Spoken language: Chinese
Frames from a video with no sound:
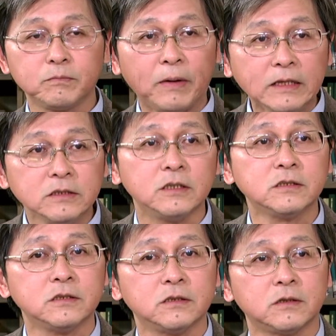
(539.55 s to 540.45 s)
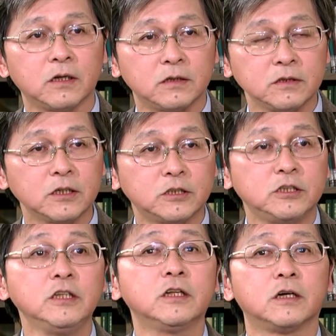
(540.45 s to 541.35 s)
班级制的这个
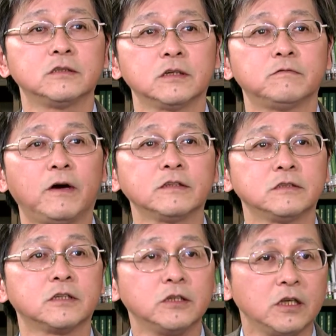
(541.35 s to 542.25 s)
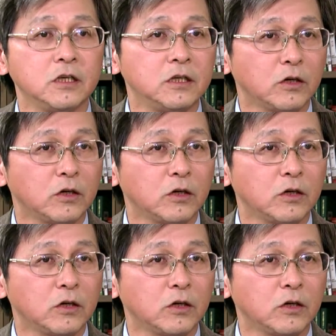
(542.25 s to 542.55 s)
新的这个方式跟定义，